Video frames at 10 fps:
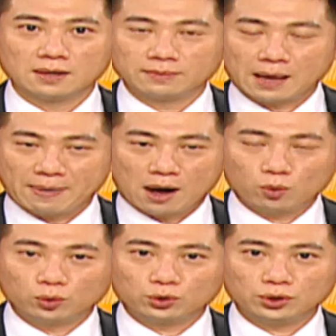他把
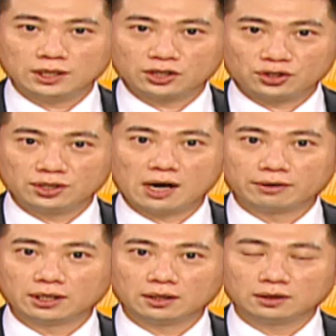五 G 的执照
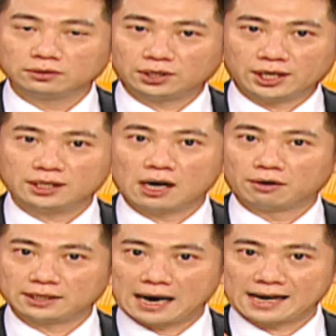呢，提早
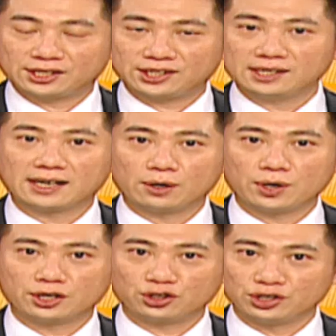了大概四个月
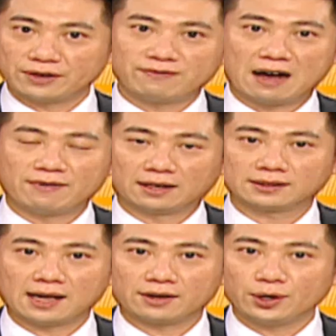的时间发放，
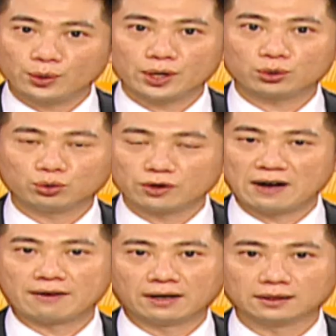在六月初就
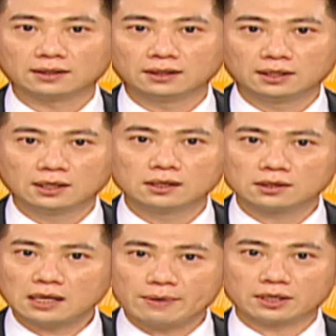发放了，是
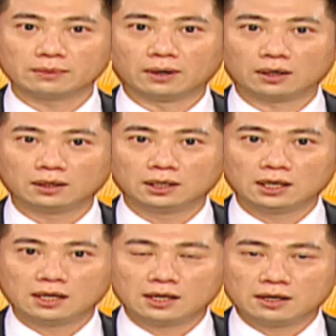代表什么？
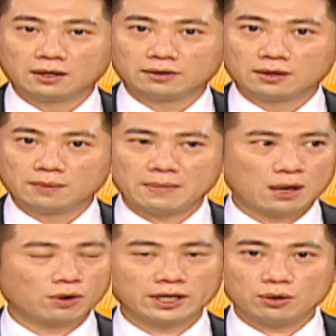美
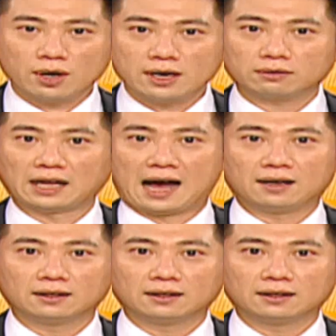国你越要打，